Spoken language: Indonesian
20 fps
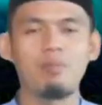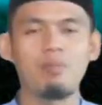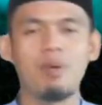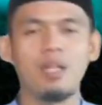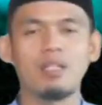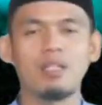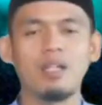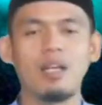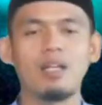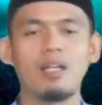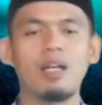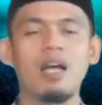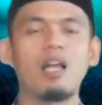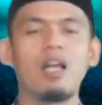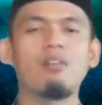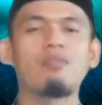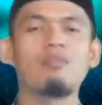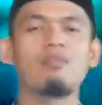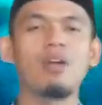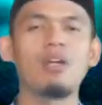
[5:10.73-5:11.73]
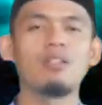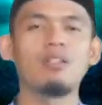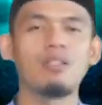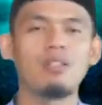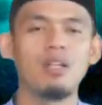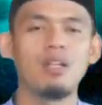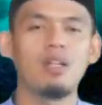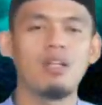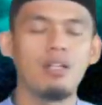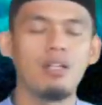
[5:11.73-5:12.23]
mendapatkan al-faid
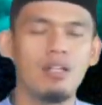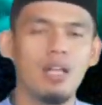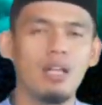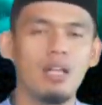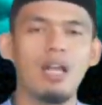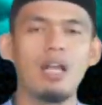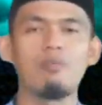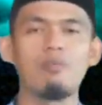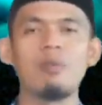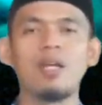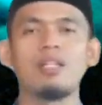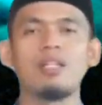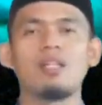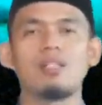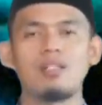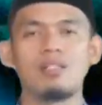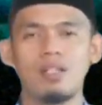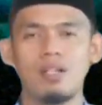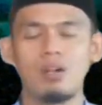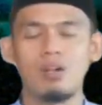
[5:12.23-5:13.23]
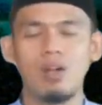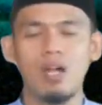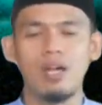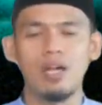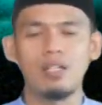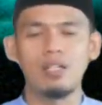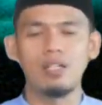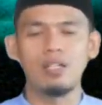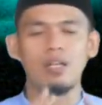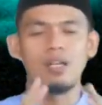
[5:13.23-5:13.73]
dan al-madad secara
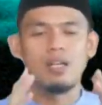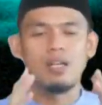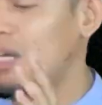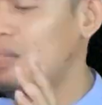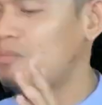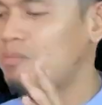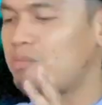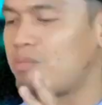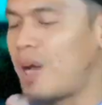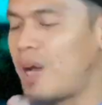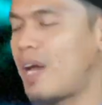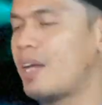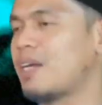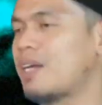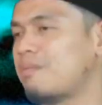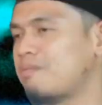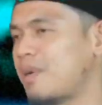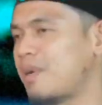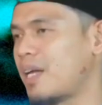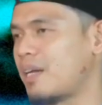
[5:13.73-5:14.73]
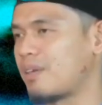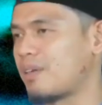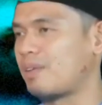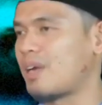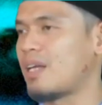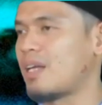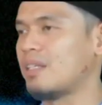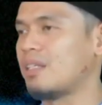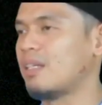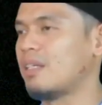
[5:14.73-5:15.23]
rohani, limpahan-limpahan
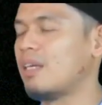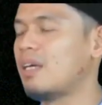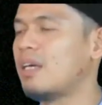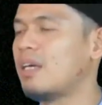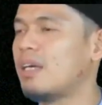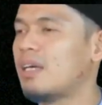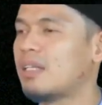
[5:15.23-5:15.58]
rohani.